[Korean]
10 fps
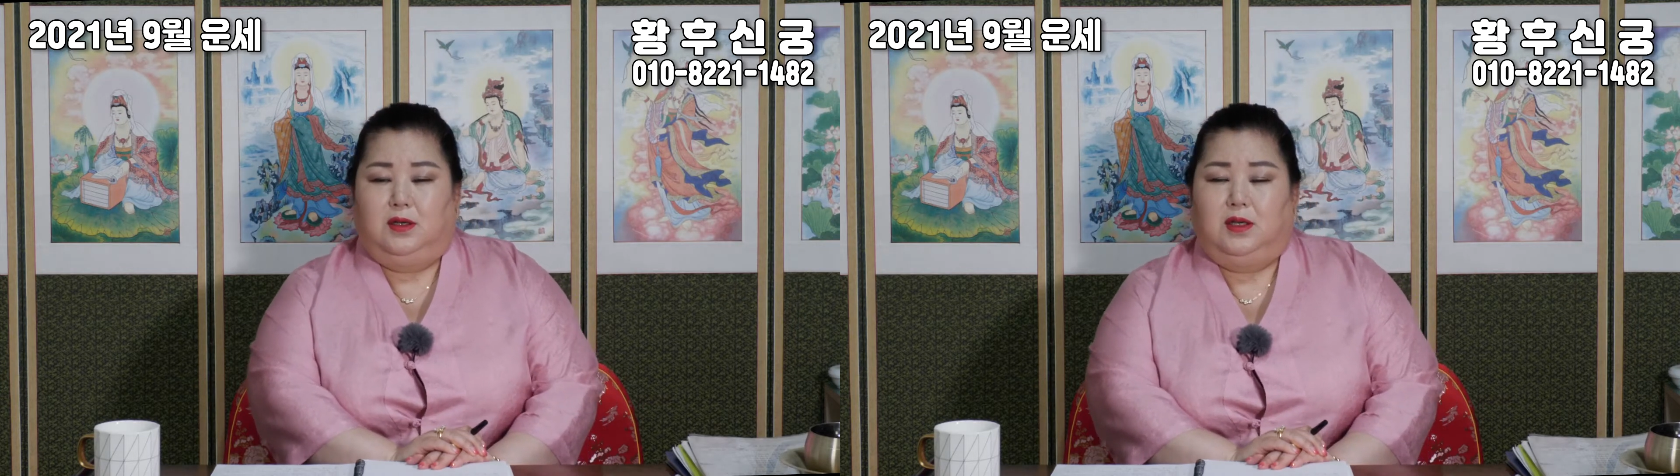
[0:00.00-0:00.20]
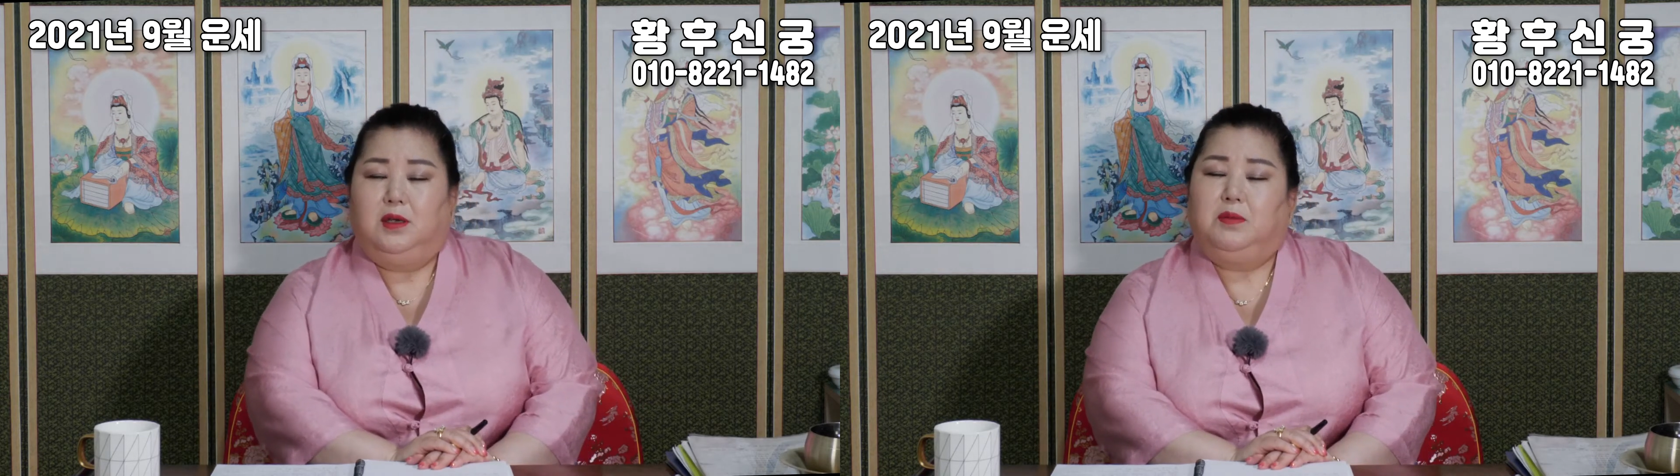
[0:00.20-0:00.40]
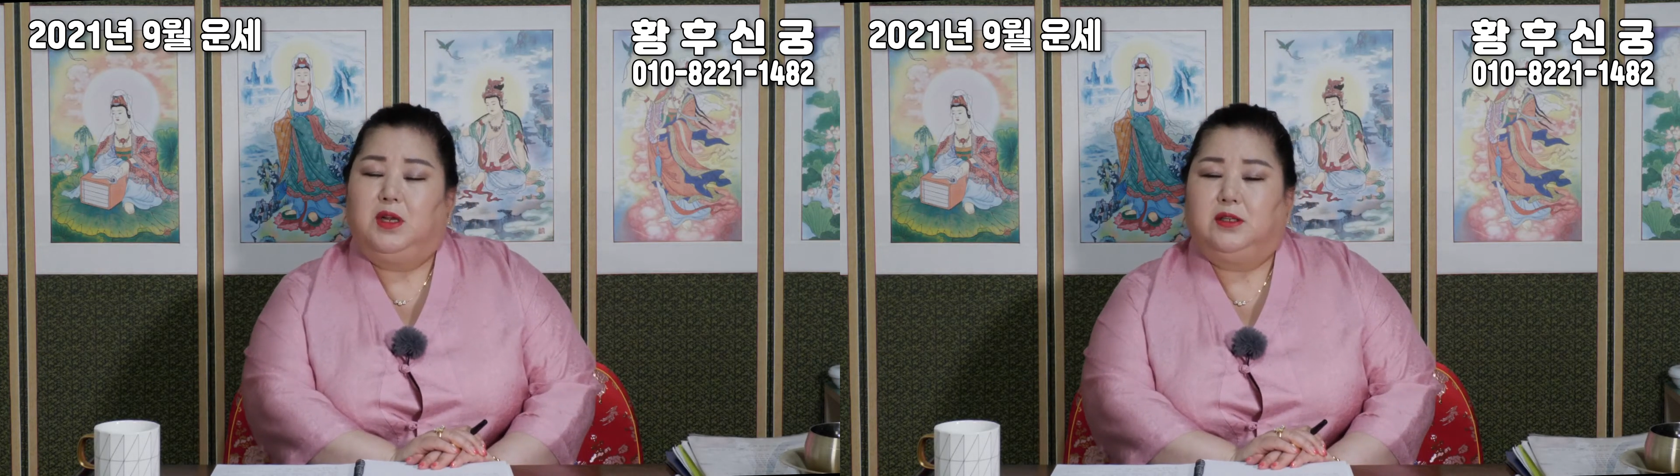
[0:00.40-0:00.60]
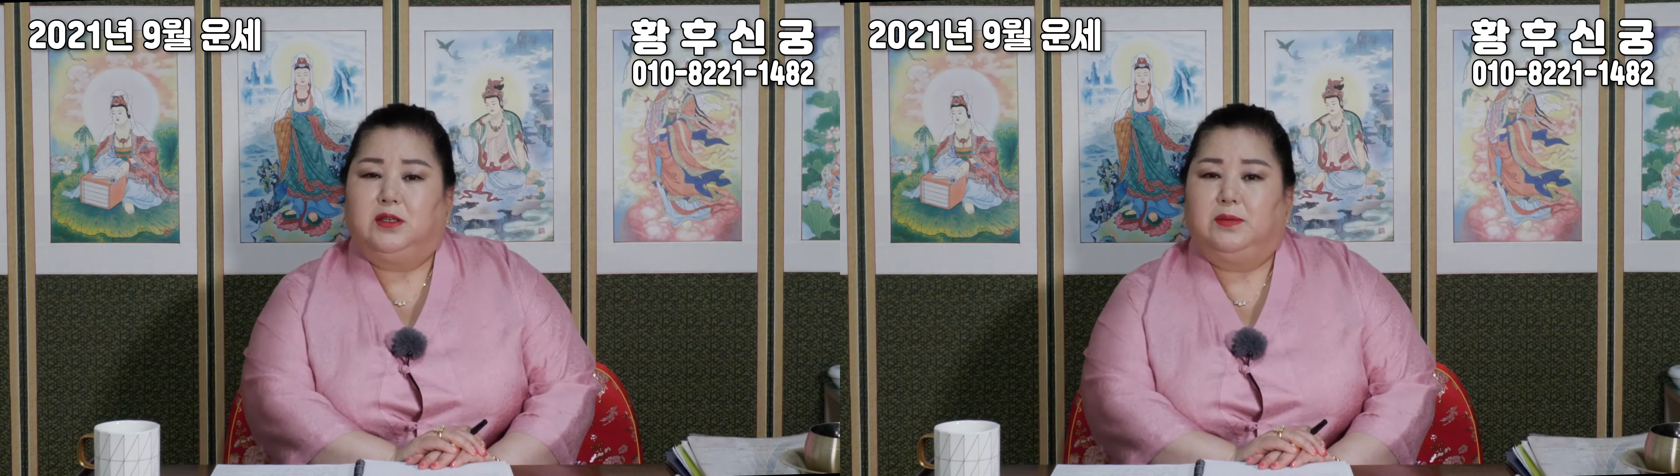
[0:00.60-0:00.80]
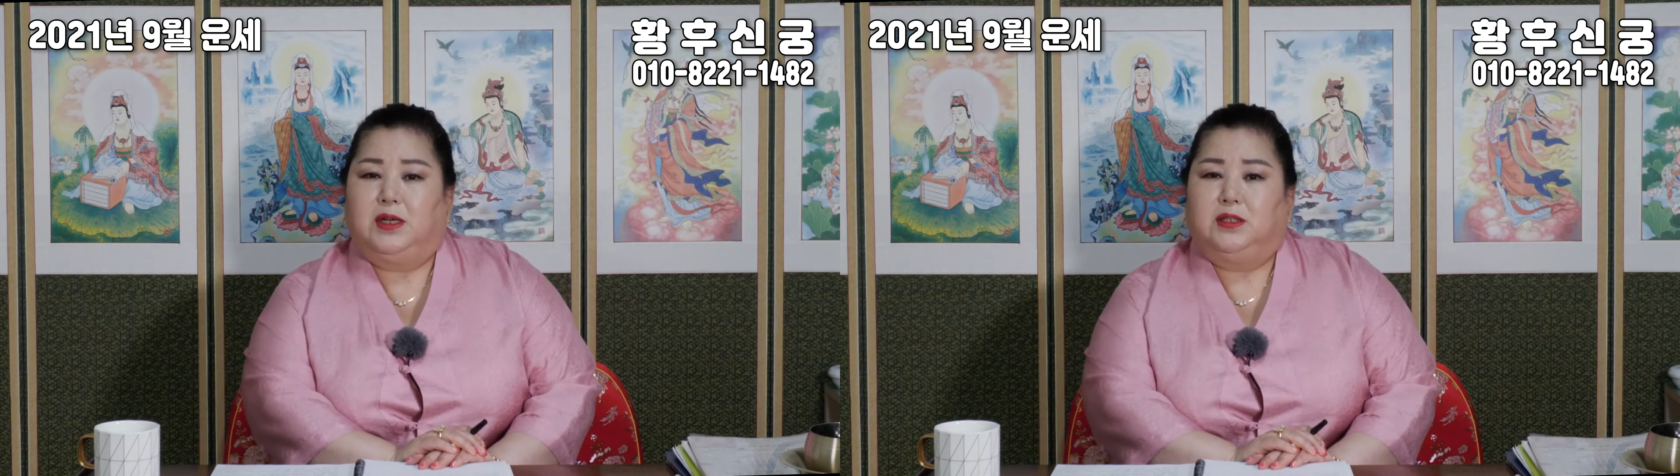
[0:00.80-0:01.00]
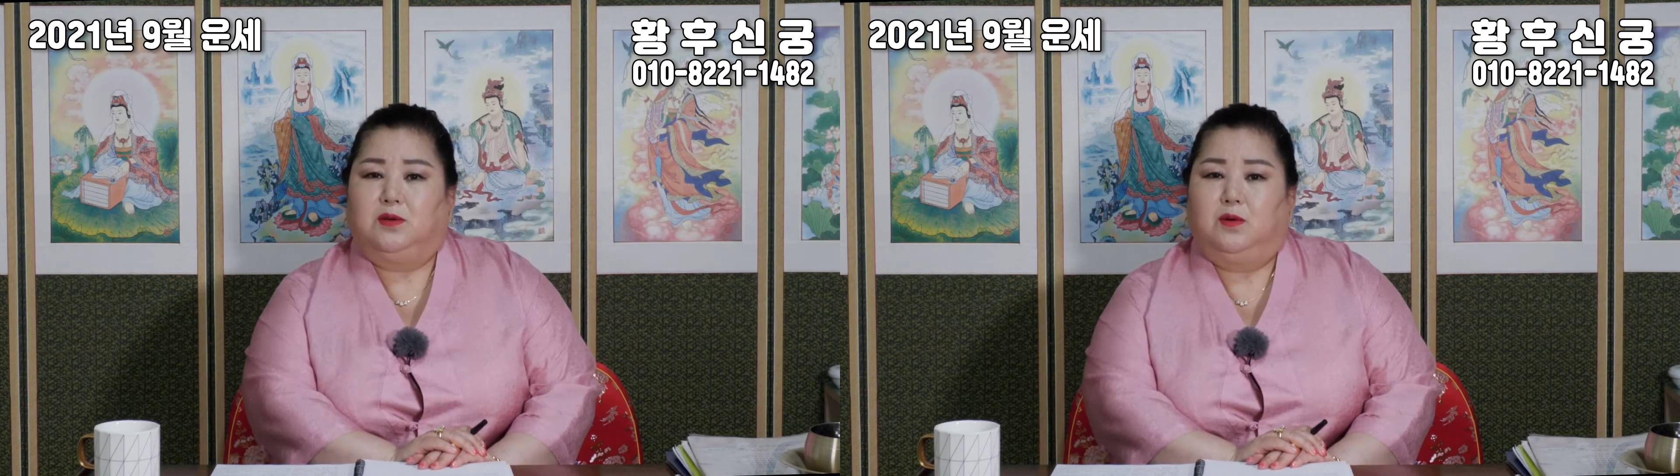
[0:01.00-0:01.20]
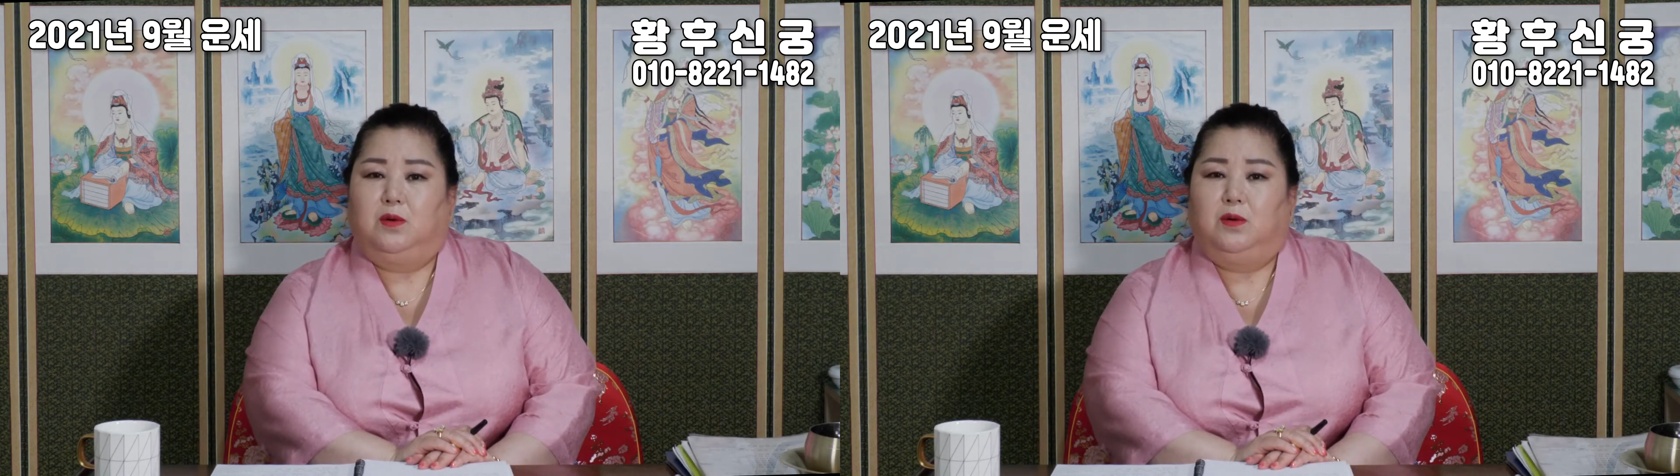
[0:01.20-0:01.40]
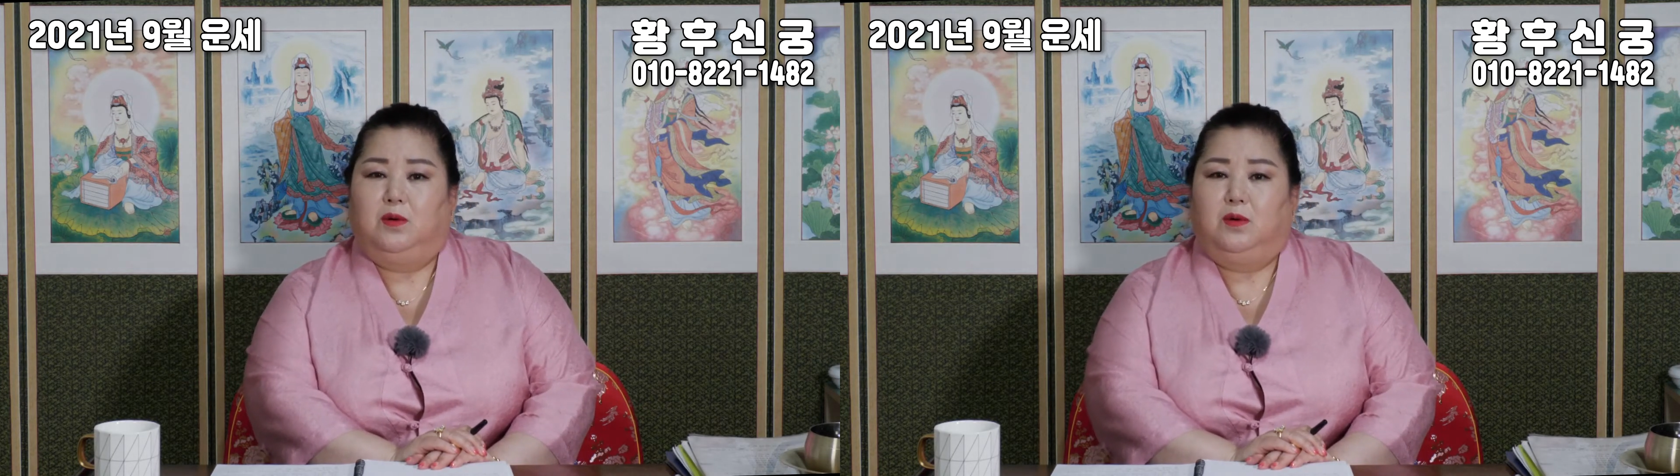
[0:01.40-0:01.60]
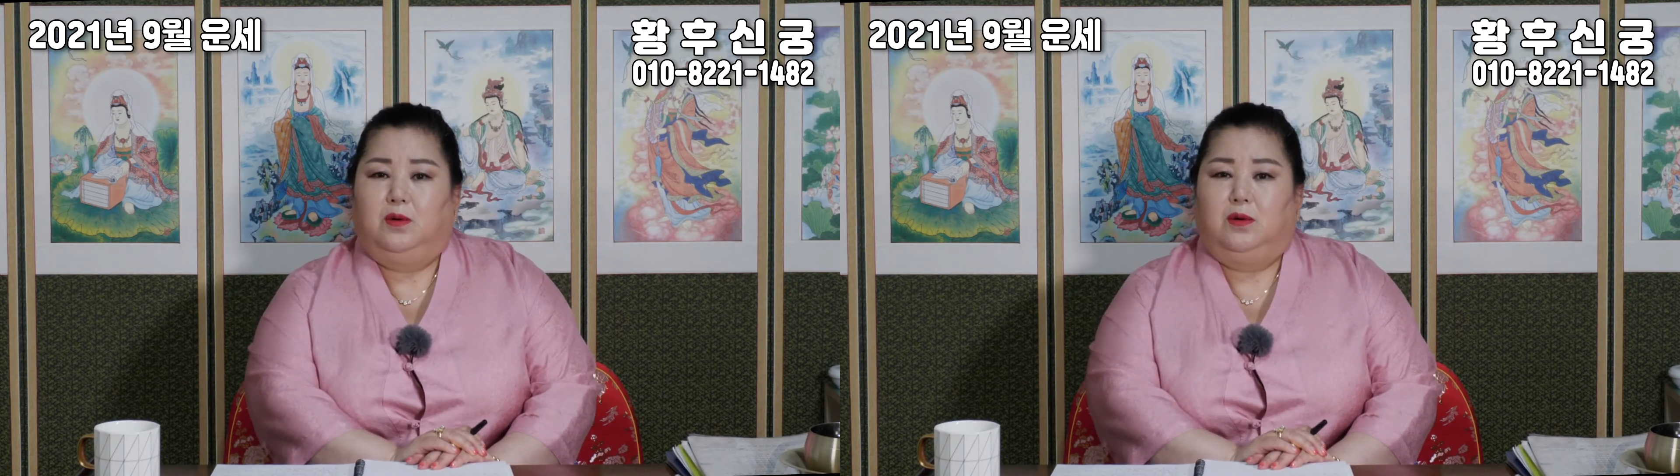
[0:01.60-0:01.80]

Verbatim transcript: 힘 잃지 마시고